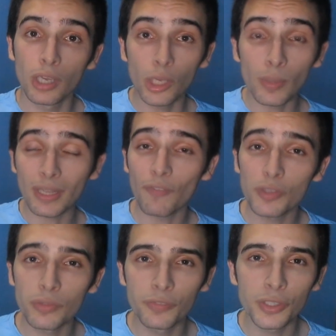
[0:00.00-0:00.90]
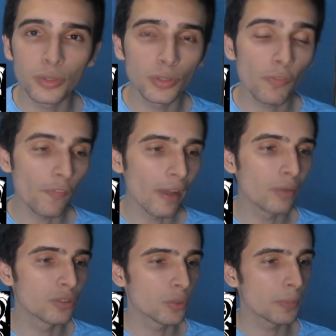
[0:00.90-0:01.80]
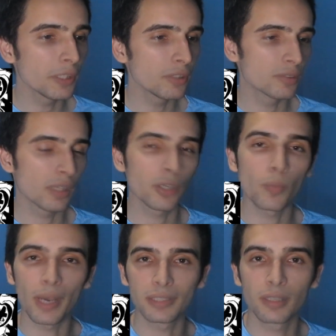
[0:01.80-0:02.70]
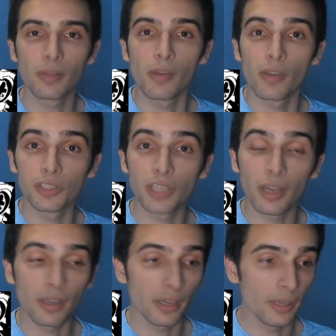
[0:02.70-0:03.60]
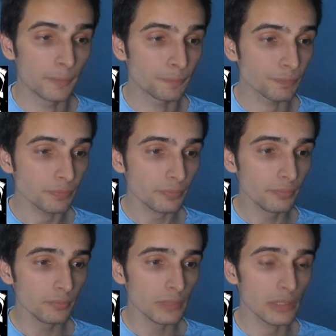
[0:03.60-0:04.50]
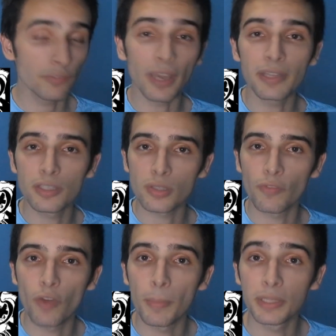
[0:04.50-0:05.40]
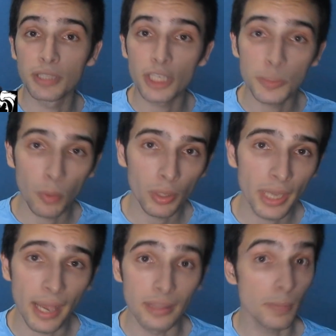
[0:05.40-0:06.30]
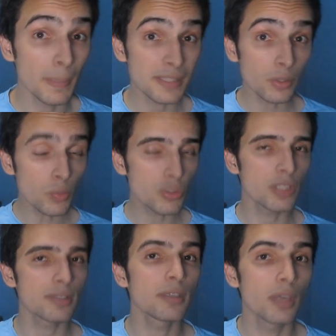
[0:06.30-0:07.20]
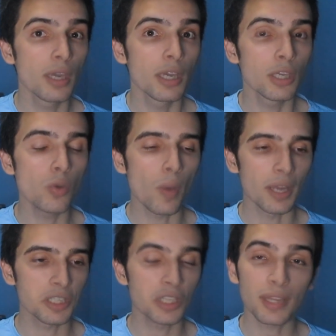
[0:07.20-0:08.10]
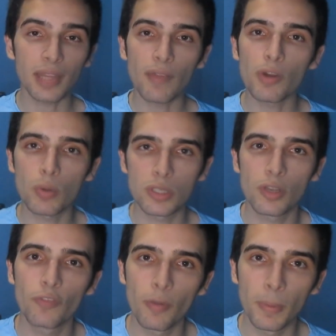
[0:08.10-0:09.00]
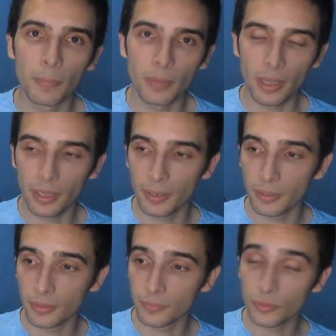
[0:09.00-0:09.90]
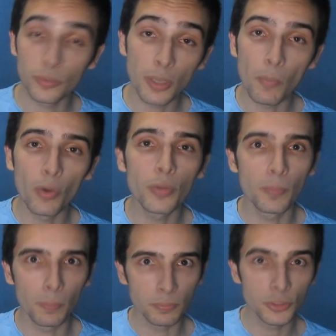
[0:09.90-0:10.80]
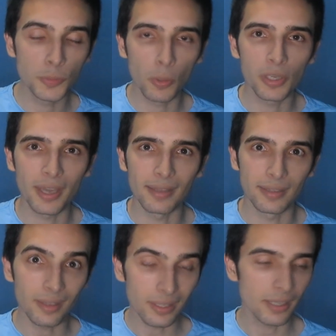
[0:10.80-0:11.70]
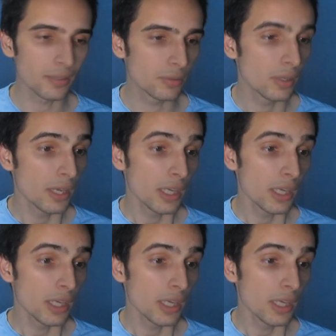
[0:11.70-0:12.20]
Eu até fiz um vídeo onde eu falo sobre isso, né? Que o Asta já é, vai ter sua forma desbloqueada. Mas eu não disse que o Ash já tava com a sua forma é, demônio desbloqueada, tá ligado?